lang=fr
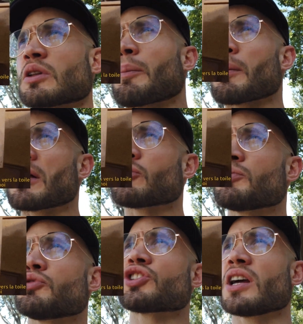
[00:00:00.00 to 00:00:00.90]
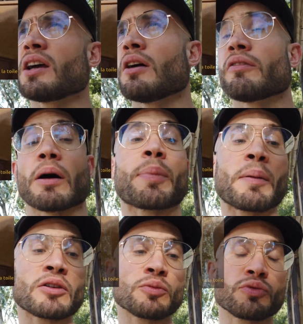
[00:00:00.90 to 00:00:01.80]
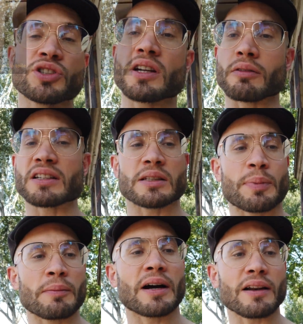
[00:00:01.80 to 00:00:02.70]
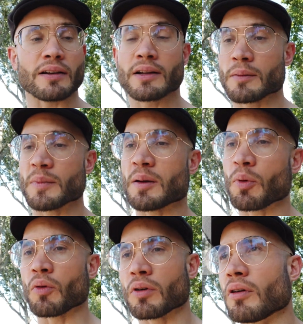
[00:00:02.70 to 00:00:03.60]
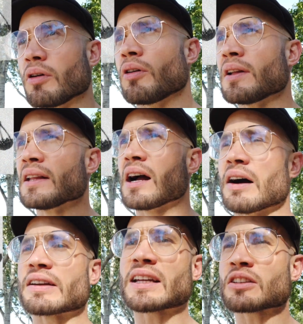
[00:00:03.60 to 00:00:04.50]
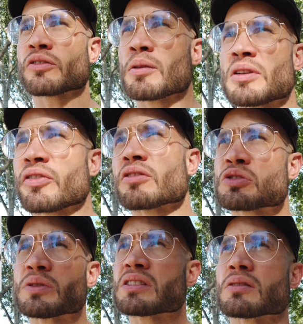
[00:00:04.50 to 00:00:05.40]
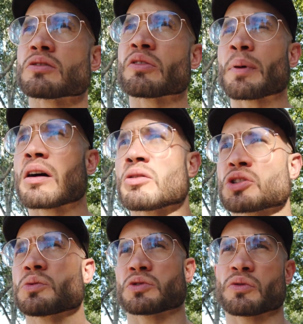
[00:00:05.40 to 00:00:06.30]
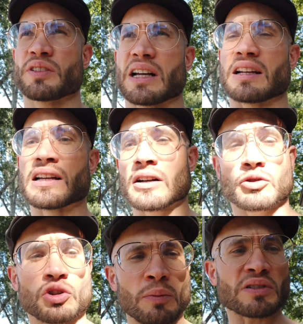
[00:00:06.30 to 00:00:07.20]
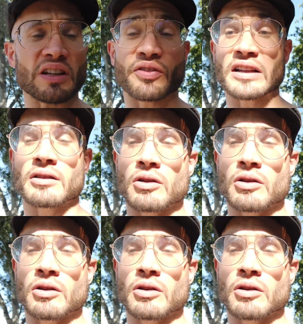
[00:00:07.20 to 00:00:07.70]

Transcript: on a pas mal de budget. Enfin, pas mal de budget, ouais, c'est pas mal. Mais bon, avec 80 000 francs suisses, tu fais pas grand chose au final. Quand tu commences à faire